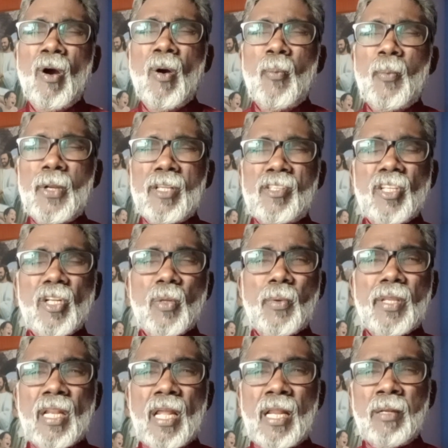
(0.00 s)
உடைய
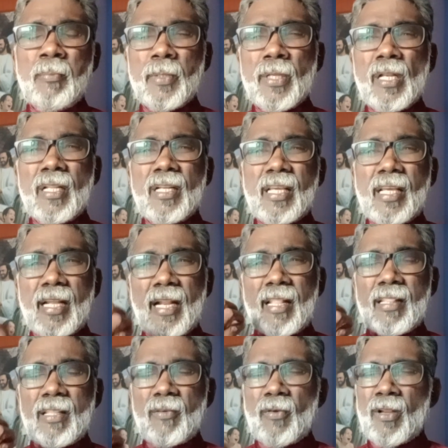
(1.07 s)
சிலுவையின் அன்பில் இருக்கிற
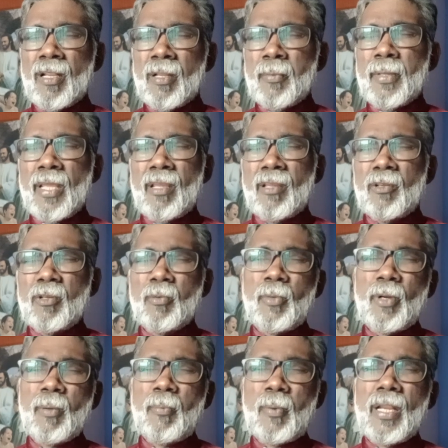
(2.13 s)
அந்த வல்லமையை
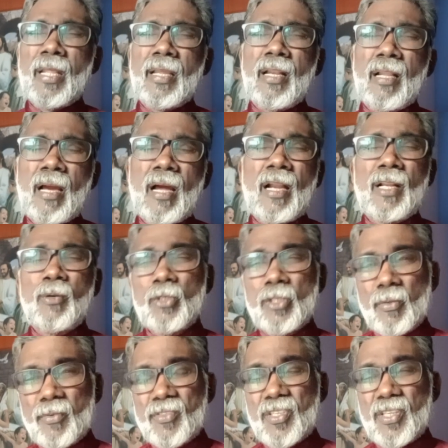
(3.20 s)
உடைய பிள்ளைகள் காண
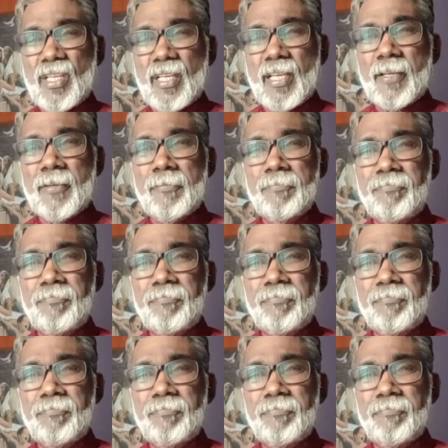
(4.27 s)
உதவி செய்யுங்க